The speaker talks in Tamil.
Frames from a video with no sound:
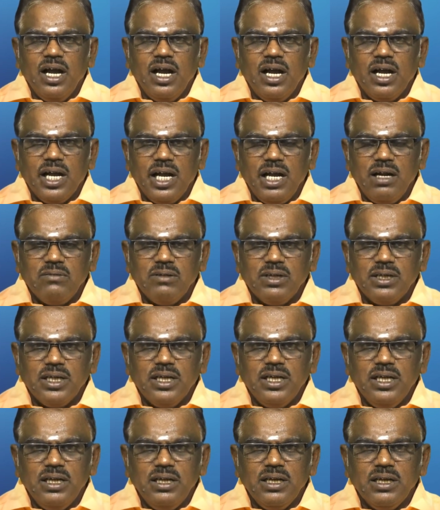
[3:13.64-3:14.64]
ஆகையால்
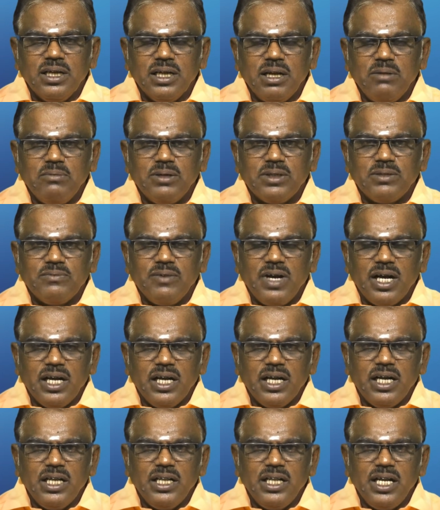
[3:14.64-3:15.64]
வந்து நம்ம
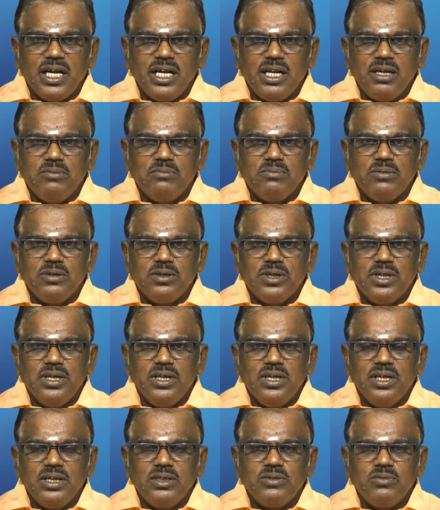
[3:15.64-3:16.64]
வக்ரகதி அடையும் போது
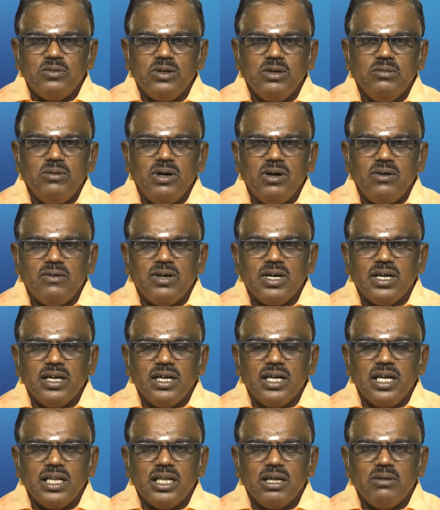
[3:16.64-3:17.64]
குரு பகவான்
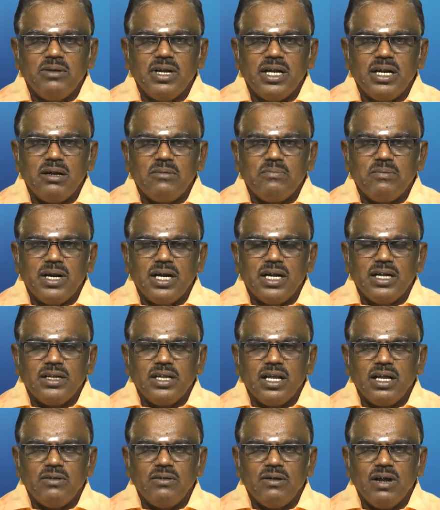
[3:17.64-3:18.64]
எந்த மாதிரியான பலன்
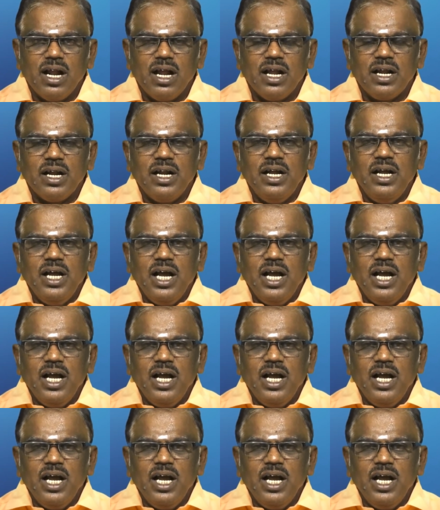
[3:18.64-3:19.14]
தருவார்